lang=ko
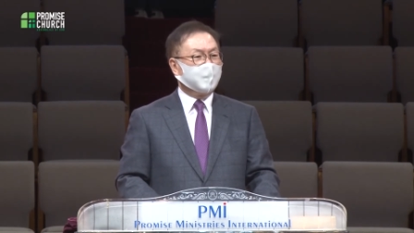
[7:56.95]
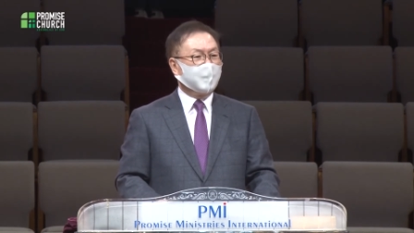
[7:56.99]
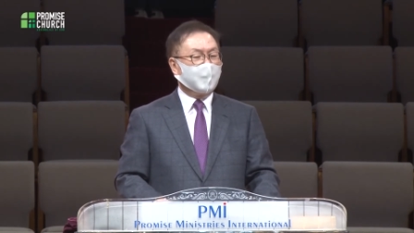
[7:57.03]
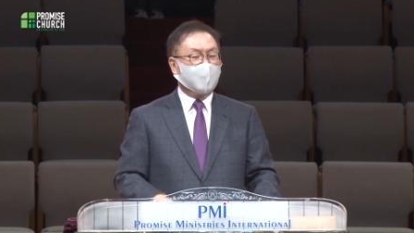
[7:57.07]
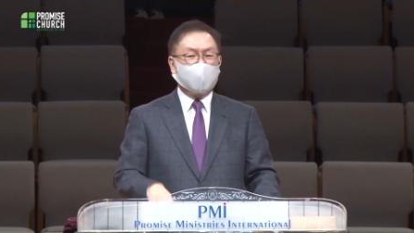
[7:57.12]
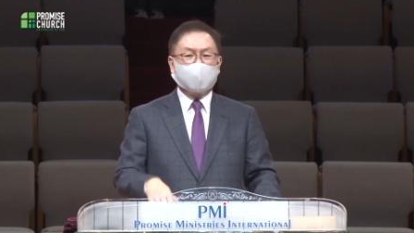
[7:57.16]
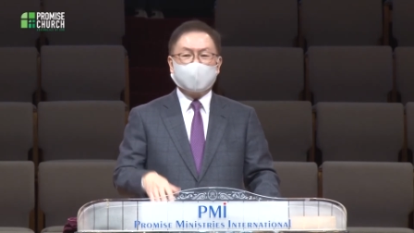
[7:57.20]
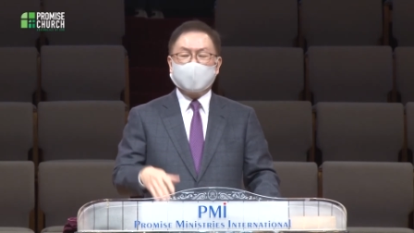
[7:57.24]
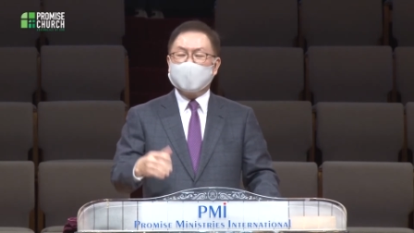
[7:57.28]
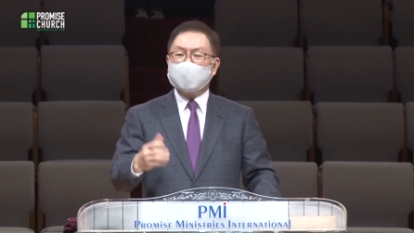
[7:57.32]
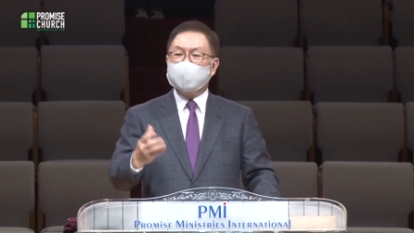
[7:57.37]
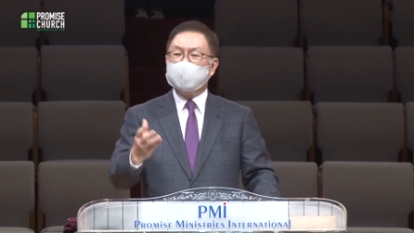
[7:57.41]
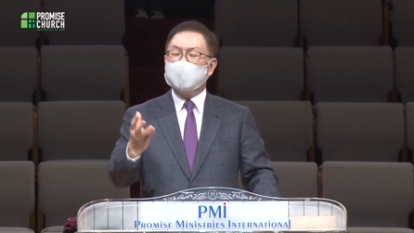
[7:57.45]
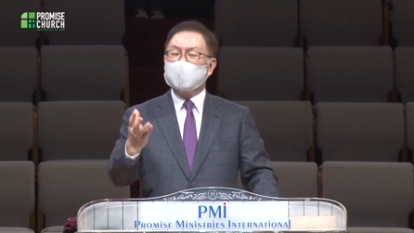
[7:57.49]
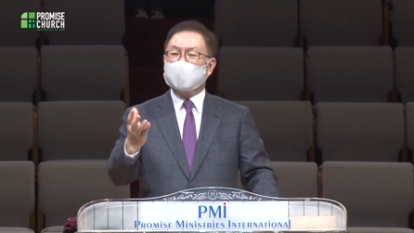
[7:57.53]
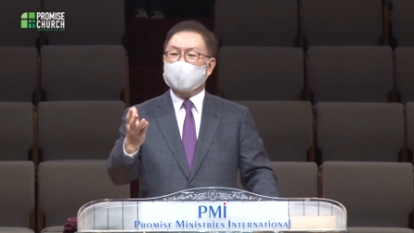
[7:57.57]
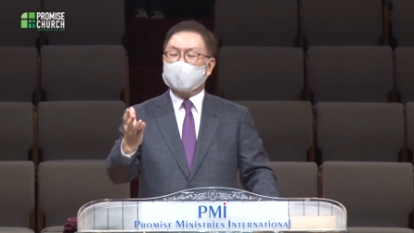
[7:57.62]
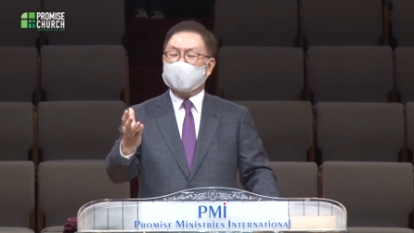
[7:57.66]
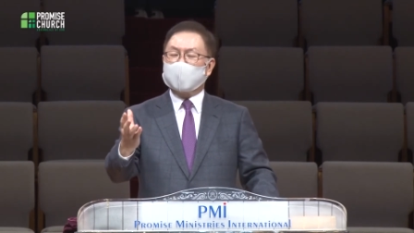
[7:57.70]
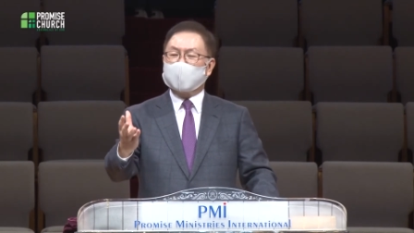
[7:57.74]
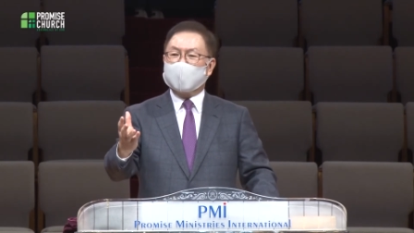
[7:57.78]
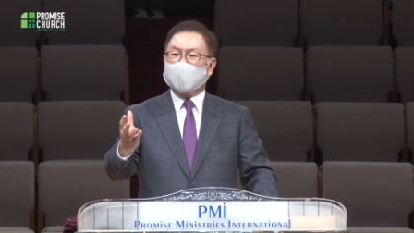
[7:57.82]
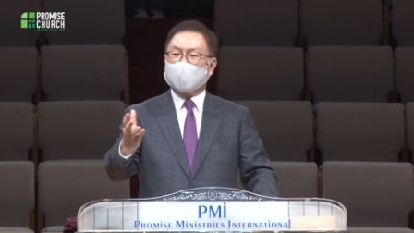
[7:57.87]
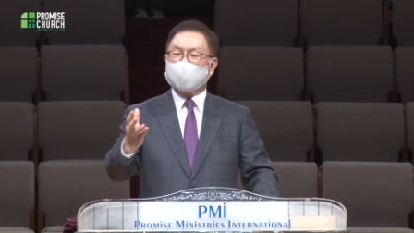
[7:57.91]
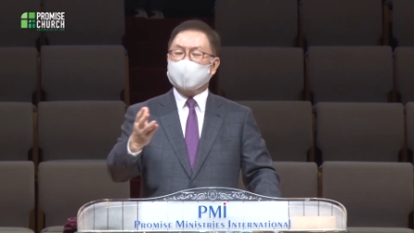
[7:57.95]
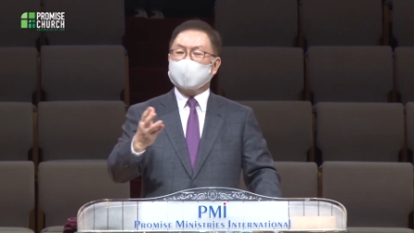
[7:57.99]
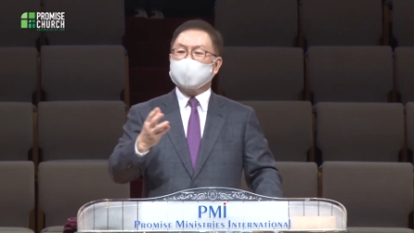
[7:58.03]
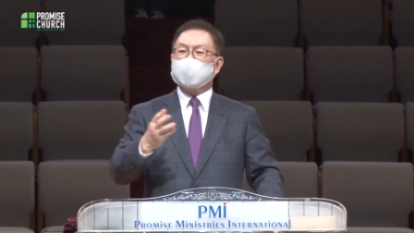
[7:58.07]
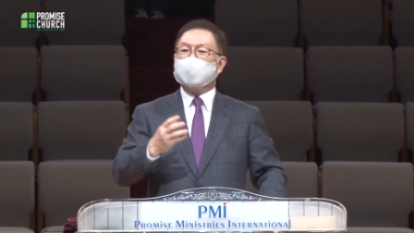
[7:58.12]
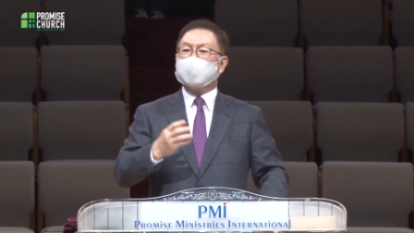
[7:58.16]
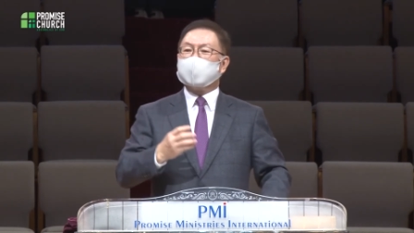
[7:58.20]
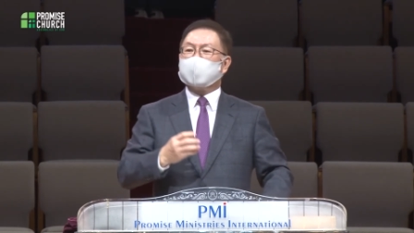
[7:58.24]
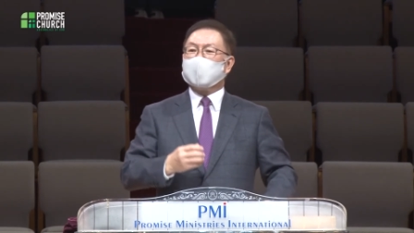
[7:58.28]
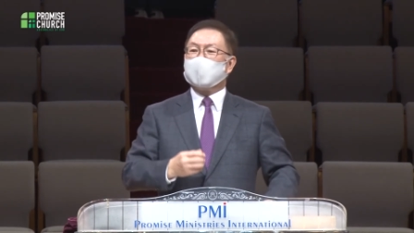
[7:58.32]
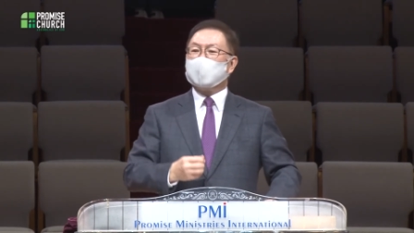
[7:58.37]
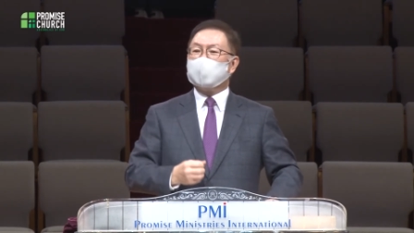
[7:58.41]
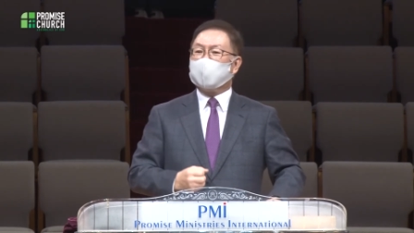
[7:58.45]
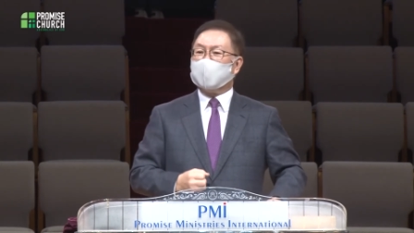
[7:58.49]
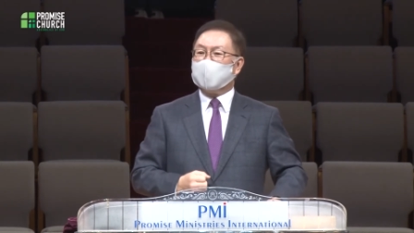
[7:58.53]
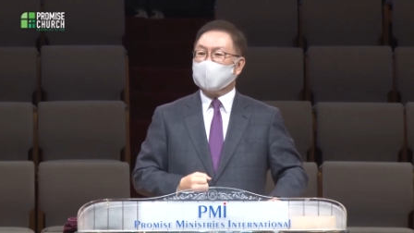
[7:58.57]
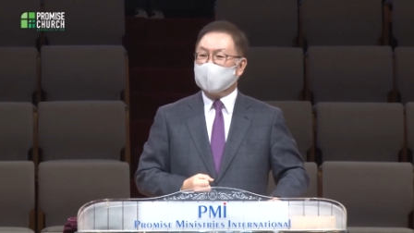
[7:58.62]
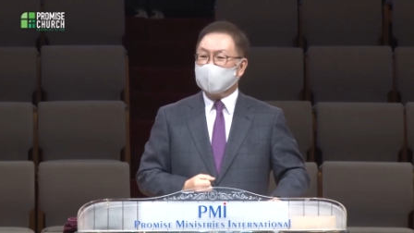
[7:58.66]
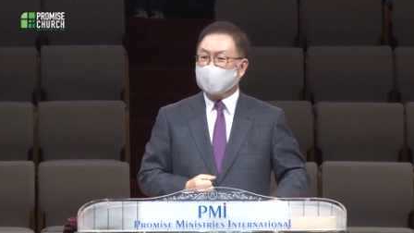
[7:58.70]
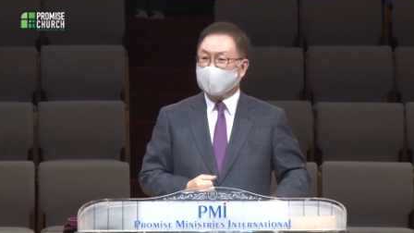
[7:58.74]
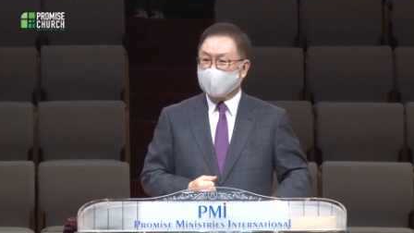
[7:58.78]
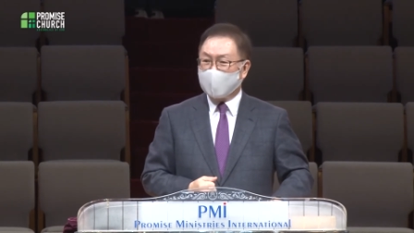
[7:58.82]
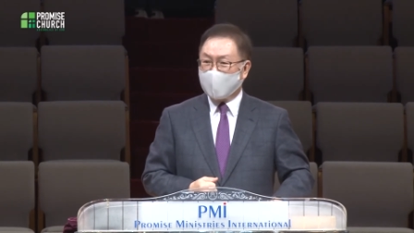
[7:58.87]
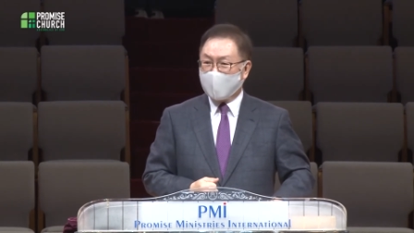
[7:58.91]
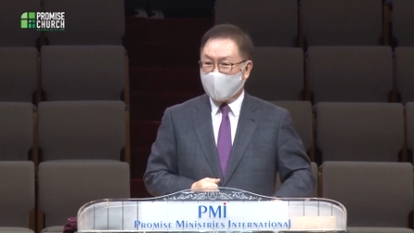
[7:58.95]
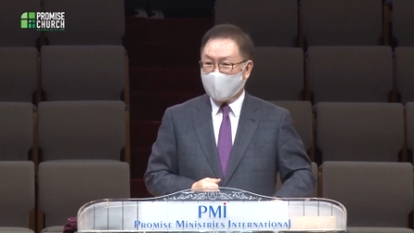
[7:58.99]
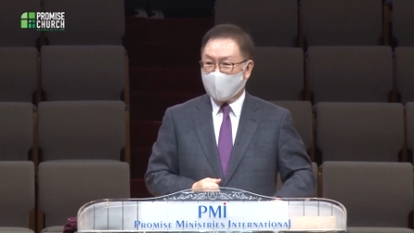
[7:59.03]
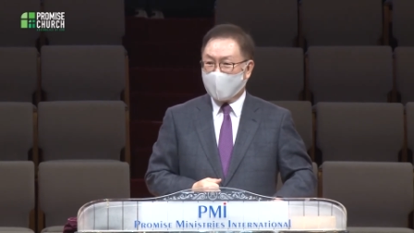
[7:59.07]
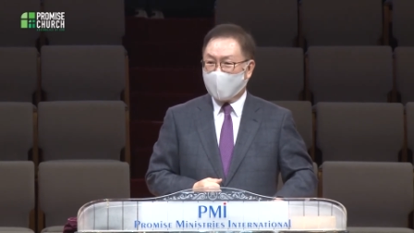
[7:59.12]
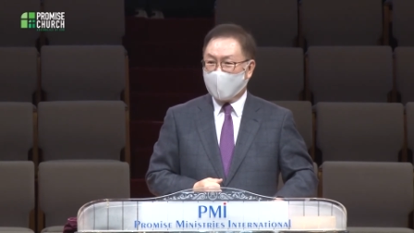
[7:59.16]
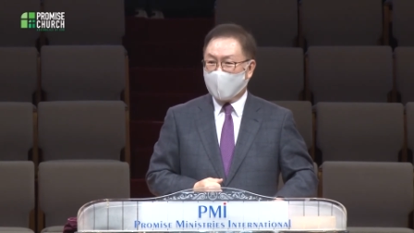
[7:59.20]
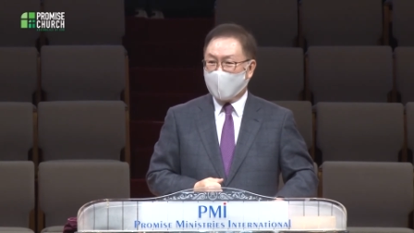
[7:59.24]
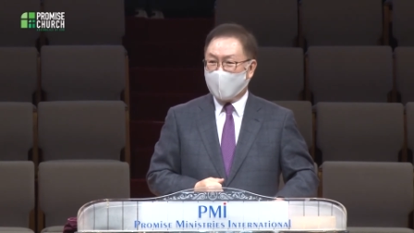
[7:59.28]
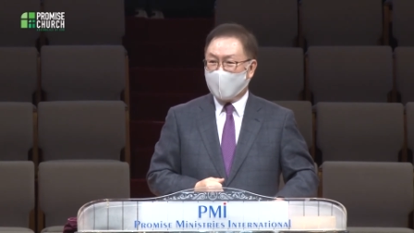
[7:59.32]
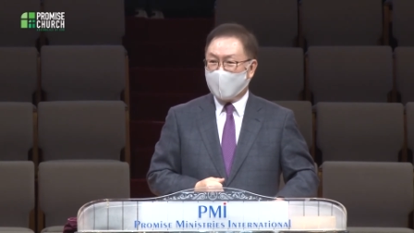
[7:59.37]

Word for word: 하나님이 저렇게 하시는 걸 보니까